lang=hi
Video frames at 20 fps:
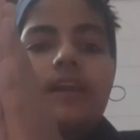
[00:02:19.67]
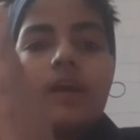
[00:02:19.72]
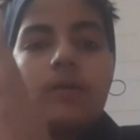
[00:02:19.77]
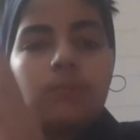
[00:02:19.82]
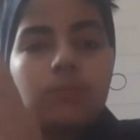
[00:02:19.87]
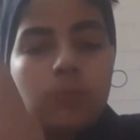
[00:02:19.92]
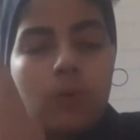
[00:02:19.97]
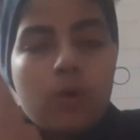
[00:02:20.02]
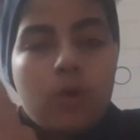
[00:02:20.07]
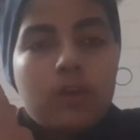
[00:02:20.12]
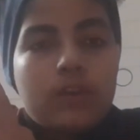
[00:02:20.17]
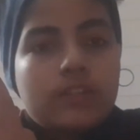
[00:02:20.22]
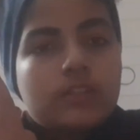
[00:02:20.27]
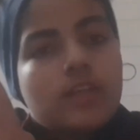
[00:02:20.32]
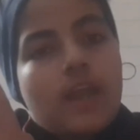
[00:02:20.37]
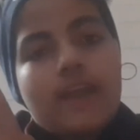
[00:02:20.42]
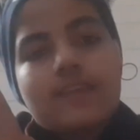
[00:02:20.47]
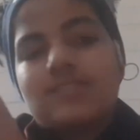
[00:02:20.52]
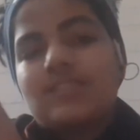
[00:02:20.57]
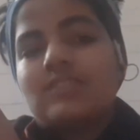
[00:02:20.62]
आप
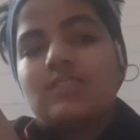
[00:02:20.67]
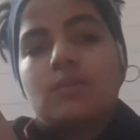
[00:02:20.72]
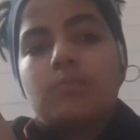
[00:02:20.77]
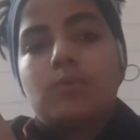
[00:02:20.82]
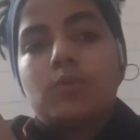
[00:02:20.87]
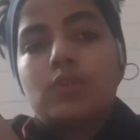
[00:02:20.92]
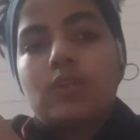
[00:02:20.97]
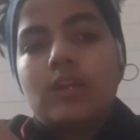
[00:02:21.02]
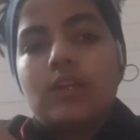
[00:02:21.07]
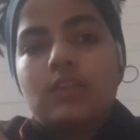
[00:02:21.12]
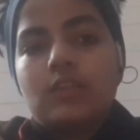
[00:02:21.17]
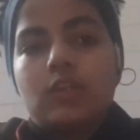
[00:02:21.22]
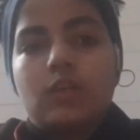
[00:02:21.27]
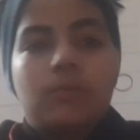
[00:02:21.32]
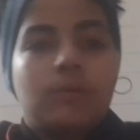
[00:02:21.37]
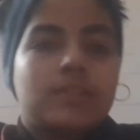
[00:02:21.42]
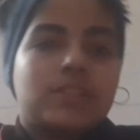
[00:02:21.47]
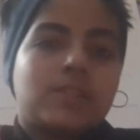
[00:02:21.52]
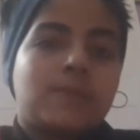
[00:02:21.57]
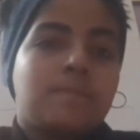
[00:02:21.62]
ऐसे सपोर्ट करते रहो
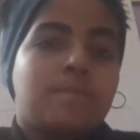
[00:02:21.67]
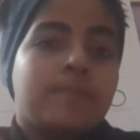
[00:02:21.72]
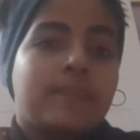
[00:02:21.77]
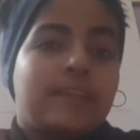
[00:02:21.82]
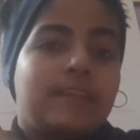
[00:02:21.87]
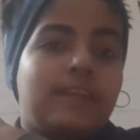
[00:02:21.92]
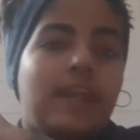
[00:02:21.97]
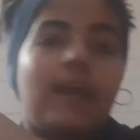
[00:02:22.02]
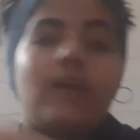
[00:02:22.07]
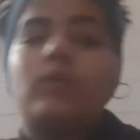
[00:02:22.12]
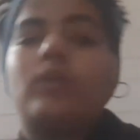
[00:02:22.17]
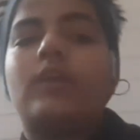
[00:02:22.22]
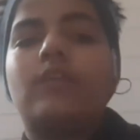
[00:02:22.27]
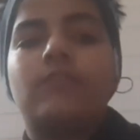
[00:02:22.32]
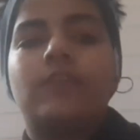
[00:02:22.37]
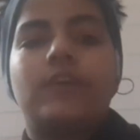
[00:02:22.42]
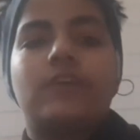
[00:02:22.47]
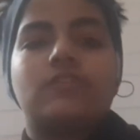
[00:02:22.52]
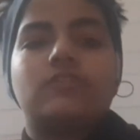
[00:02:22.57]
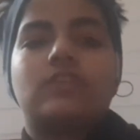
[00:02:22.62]
बस रेगुलर
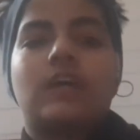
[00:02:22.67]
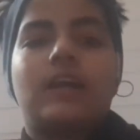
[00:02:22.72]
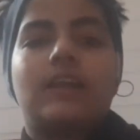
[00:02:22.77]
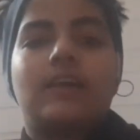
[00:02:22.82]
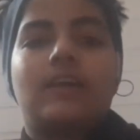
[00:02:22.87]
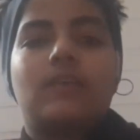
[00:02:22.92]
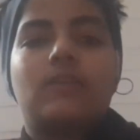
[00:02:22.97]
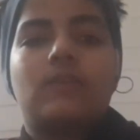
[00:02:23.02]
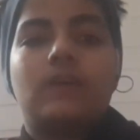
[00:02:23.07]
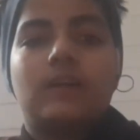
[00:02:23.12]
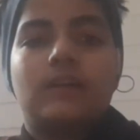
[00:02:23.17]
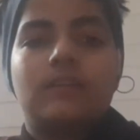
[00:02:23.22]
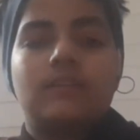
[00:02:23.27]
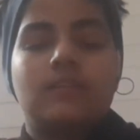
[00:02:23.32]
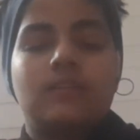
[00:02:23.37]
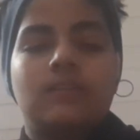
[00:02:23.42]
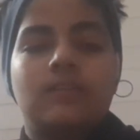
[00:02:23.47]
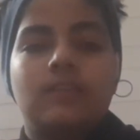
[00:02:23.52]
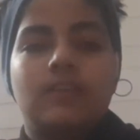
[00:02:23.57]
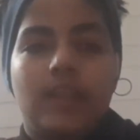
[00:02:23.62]
वीडियोस डाला करूँगा
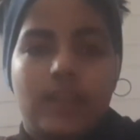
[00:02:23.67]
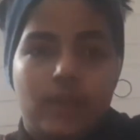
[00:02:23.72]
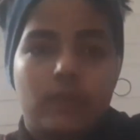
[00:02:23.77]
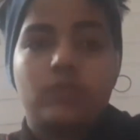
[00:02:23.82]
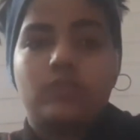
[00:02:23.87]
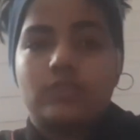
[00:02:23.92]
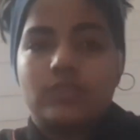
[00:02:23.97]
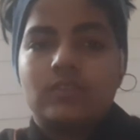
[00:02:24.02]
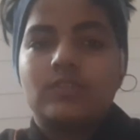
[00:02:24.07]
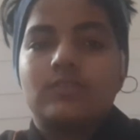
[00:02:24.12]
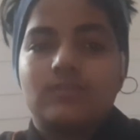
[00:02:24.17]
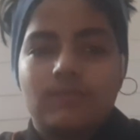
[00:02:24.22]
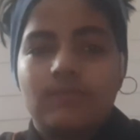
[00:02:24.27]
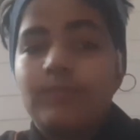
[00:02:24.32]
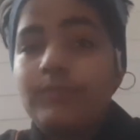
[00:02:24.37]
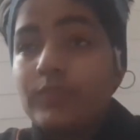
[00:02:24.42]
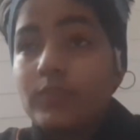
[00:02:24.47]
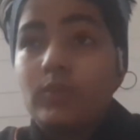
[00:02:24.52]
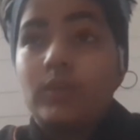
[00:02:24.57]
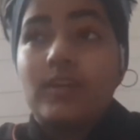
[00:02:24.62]
नहीं कुछ
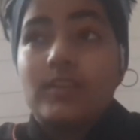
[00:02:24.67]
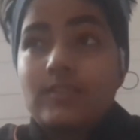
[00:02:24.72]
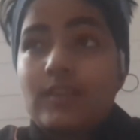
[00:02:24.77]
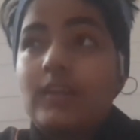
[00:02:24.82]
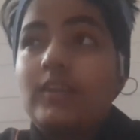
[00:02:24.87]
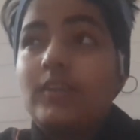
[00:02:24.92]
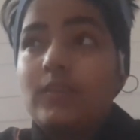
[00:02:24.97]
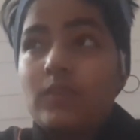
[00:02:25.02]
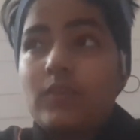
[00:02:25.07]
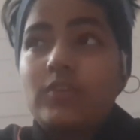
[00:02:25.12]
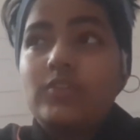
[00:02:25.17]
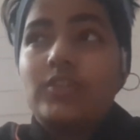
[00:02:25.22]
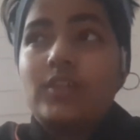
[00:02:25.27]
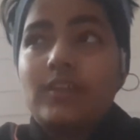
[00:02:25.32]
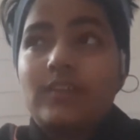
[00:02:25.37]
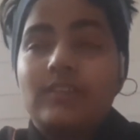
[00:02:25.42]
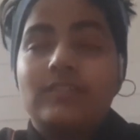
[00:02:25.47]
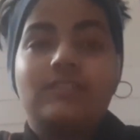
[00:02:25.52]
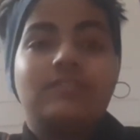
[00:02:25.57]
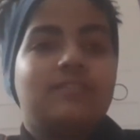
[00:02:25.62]
थोड़ा ज़्यादा हो ये
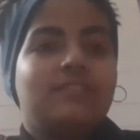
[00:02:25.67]
शायद